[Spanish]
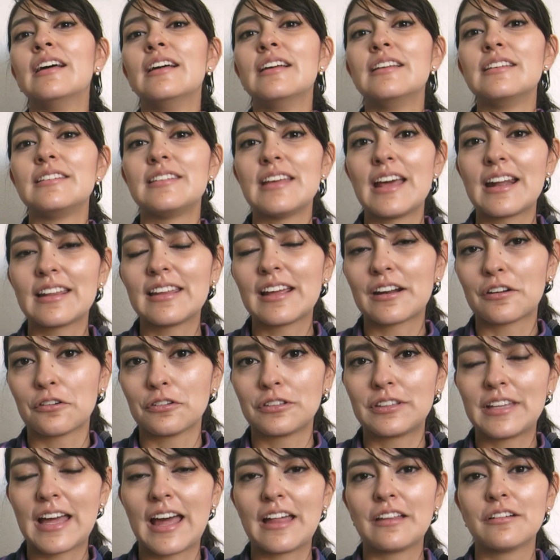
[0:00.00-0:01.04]
ser
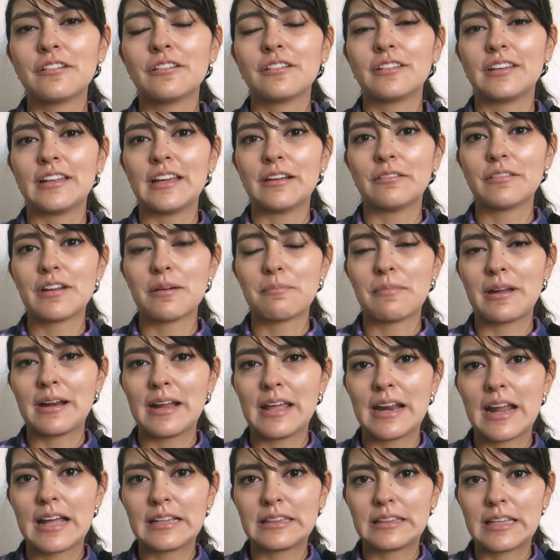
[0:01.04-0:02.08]
derrotado de una
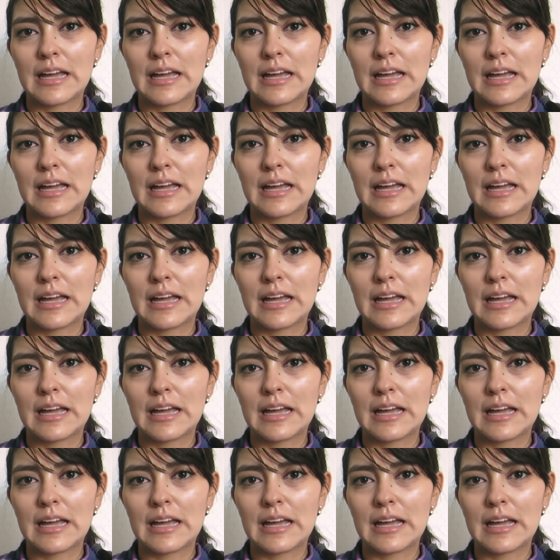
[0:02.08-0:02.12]
manera